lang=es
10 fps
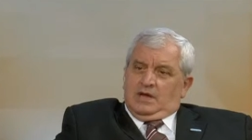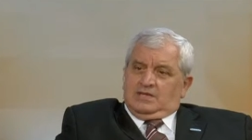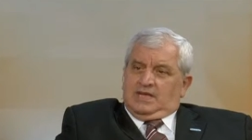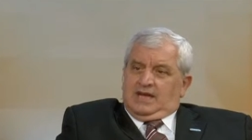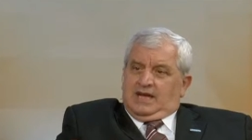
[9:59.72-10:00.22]

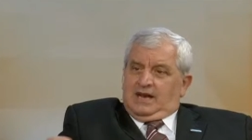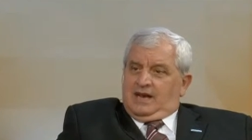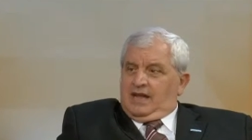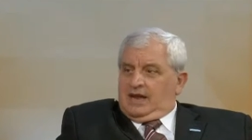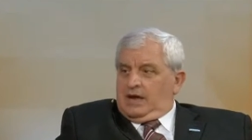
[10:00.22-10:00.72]
se
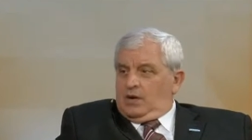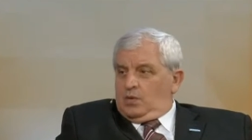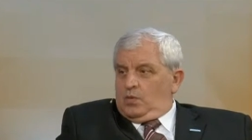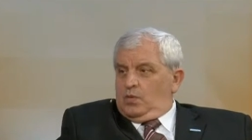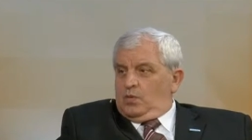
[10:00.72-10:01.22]
genera
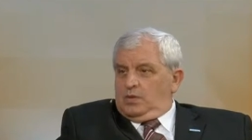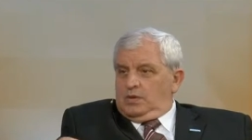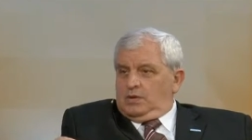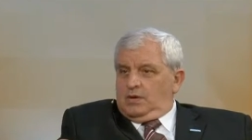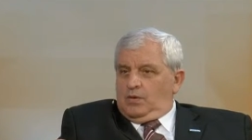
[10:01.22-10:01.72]

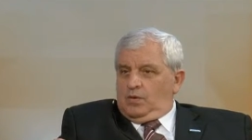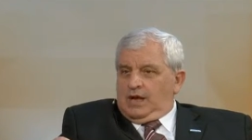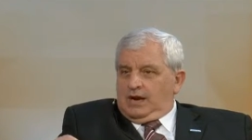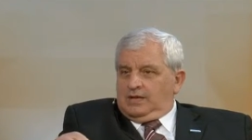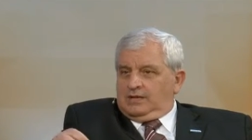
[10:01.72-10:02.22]

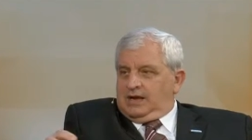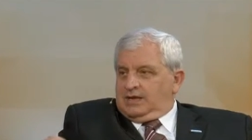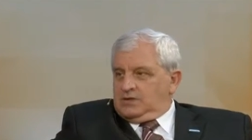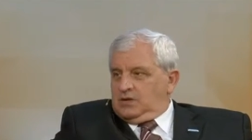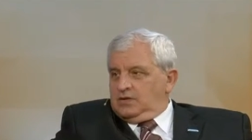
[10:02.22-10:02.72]
una
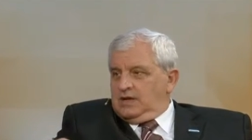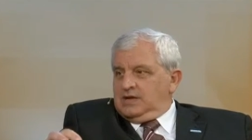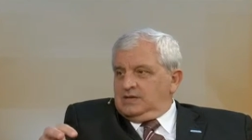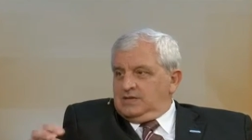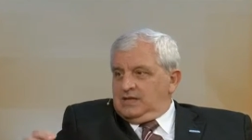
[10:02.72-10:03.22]
reiteración de
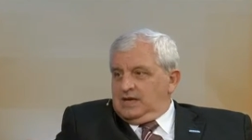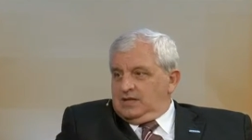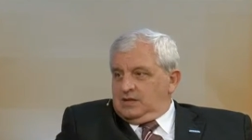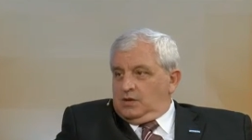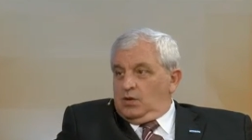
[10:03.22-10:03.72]

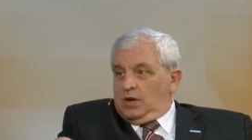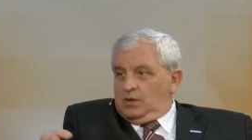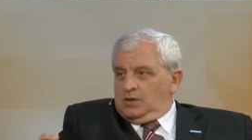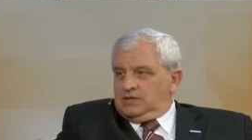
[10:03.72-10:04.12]
incidentes o algún